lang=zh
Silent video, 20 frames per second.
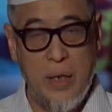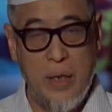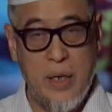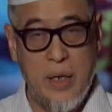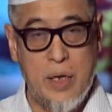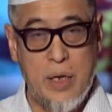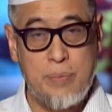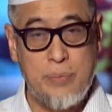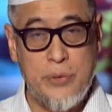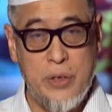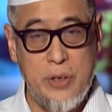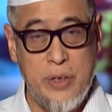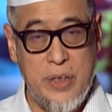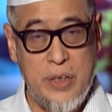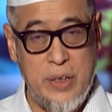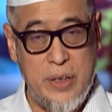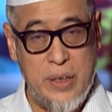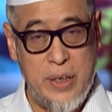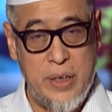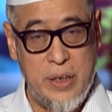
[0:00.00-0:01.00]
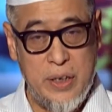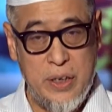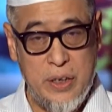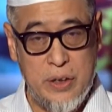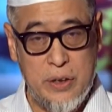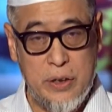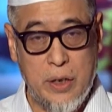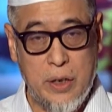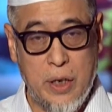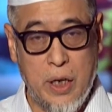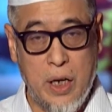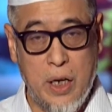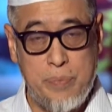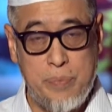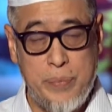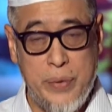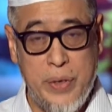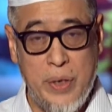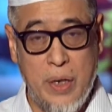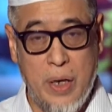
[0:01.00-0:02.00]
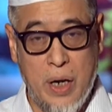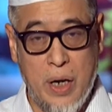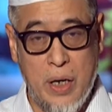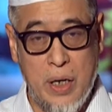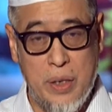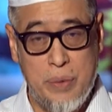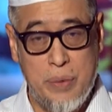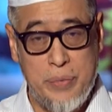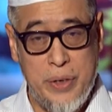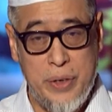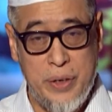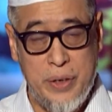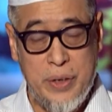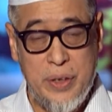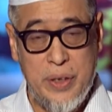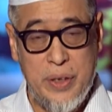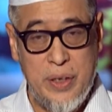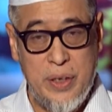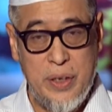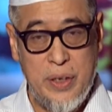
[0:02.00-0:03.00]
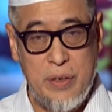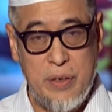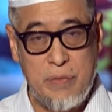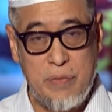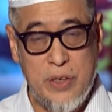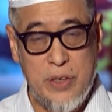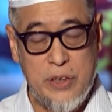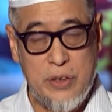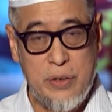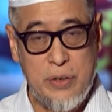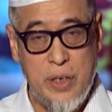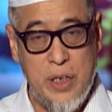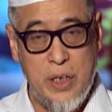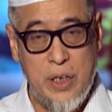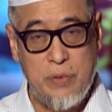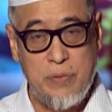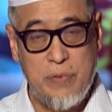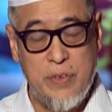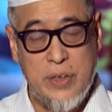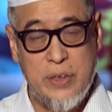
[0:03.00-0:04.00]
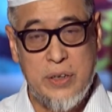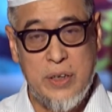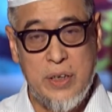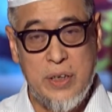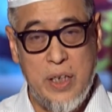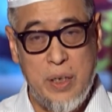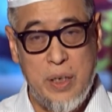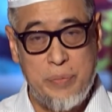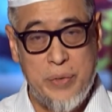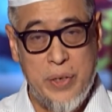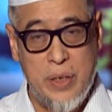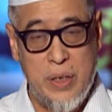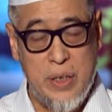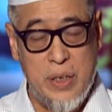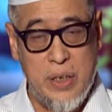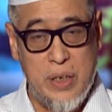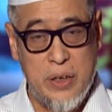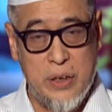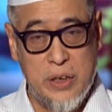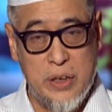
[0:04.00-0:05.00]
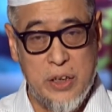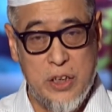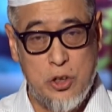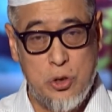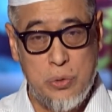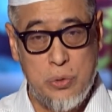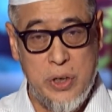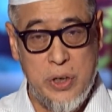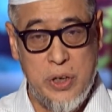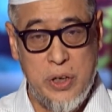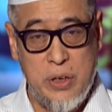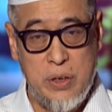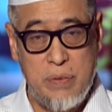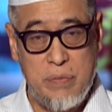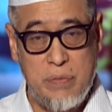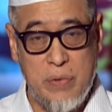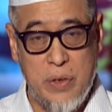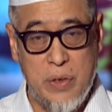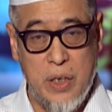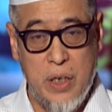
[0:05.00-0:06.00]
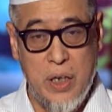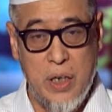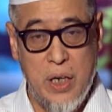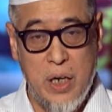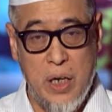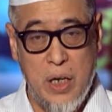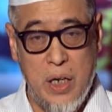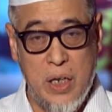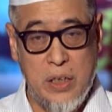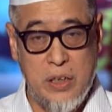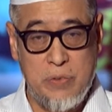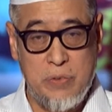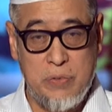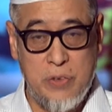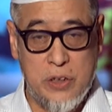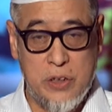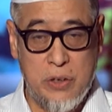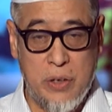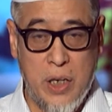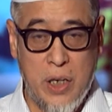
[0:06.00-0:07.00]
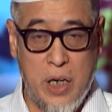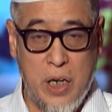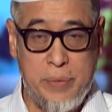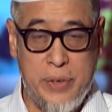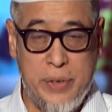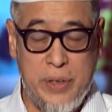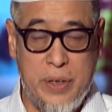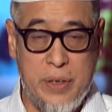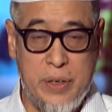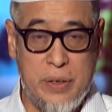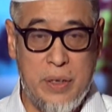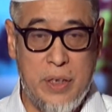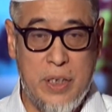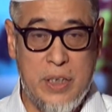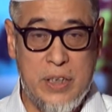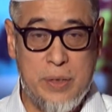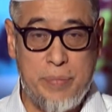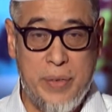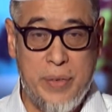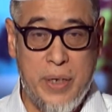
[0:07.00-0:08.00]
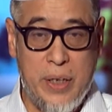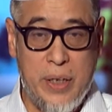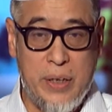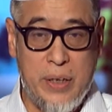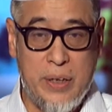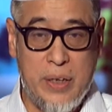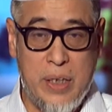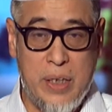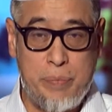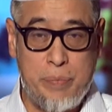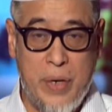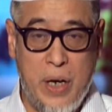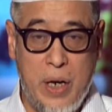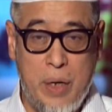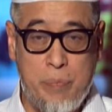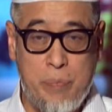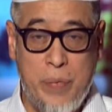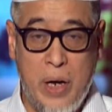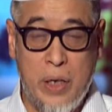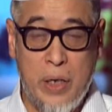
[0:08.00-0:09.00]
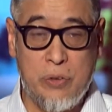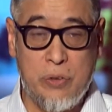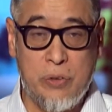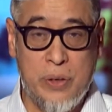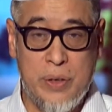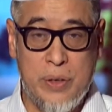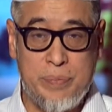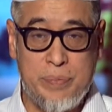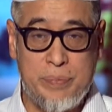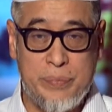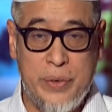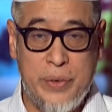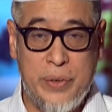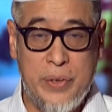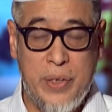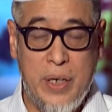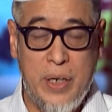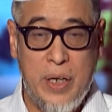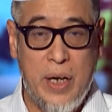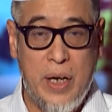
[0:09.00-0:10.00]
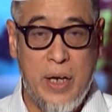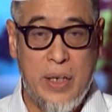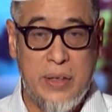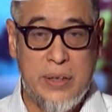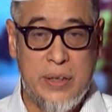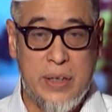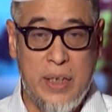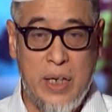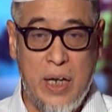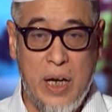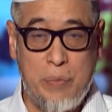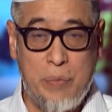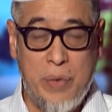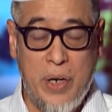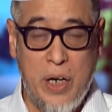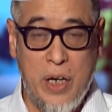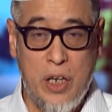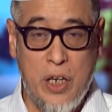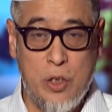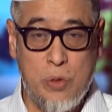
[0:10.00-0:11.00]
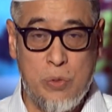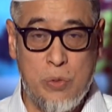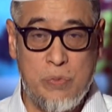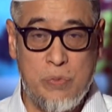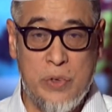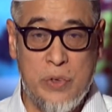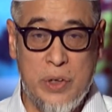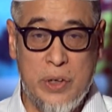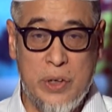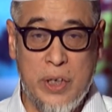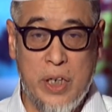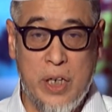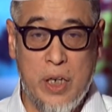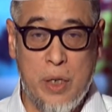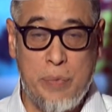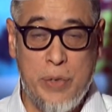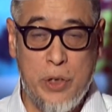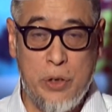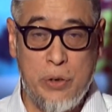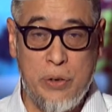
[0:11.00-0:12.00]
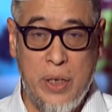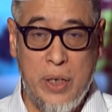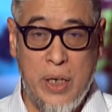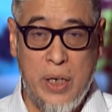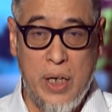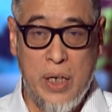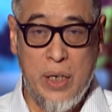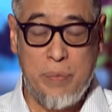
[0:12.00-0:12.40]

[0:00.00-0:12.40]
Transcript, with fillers: الحمد لله رب العالمين والصلاة والسلام على الرسوله وعلى عائشه وصحبه انجمعنا بين بدر السلام عليكم رحمة الله